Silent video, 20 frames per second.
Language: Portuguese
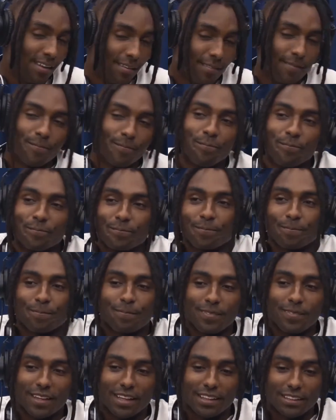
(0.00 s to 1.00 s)
É.
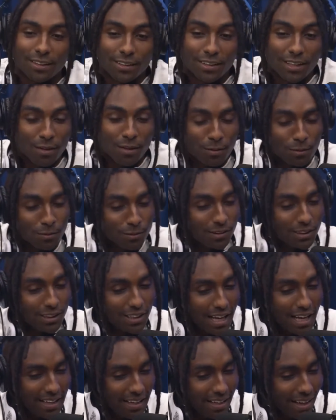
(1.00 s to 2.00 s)
Só que alguns
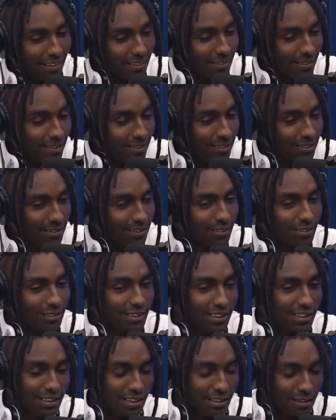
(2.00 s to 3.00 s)
aleatórios
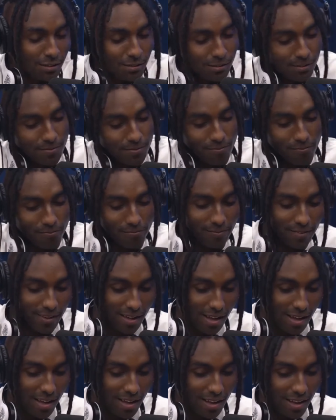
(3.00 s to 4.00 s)
conseguiam
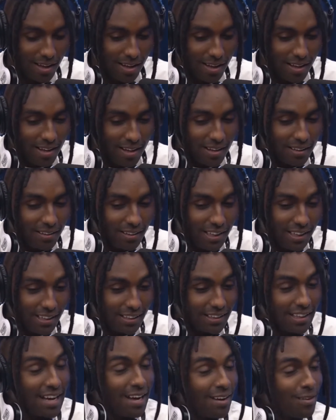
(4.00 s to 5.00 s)
Ritar.
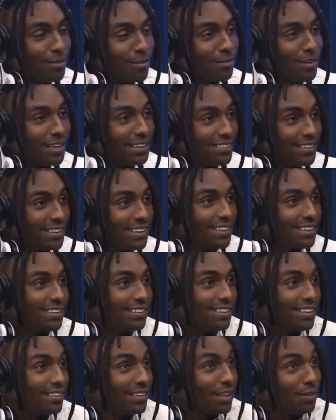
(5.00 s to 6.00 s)
Ritar com. Às vezes
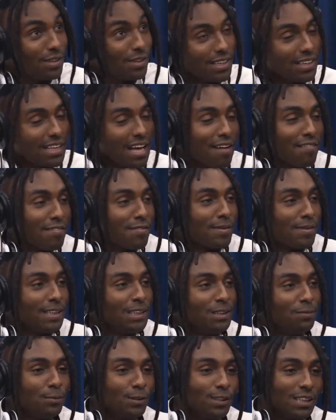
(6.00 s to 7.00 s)
nem não ritava,
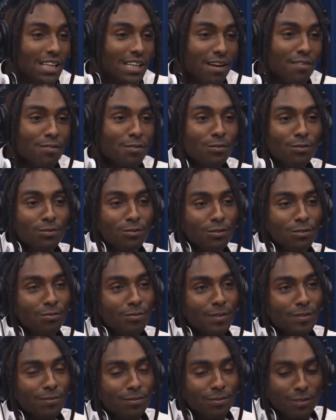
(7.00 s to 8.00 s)
mas tipo, gerava um,
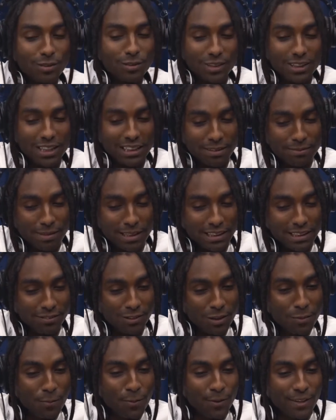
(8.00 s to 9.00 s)
um, uma quantidade a mais de
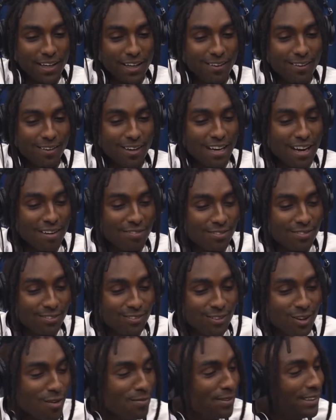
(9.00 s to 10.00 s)
mil porque colocava um
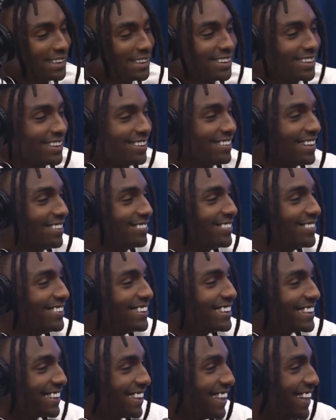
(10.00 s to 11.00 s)
nome estranho na
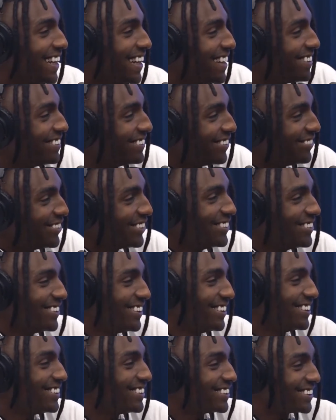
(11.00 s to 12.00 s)
música, tá ligado? Um nome ah.
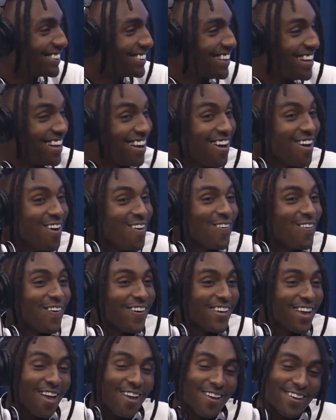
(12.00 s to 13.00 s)
curioso.
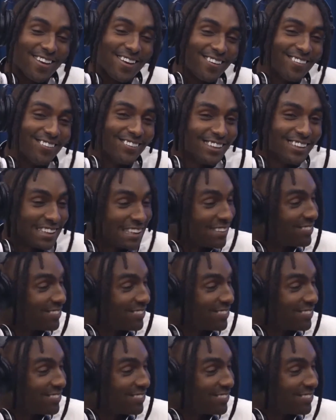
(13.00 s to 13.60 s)
Foi aí que um dia eu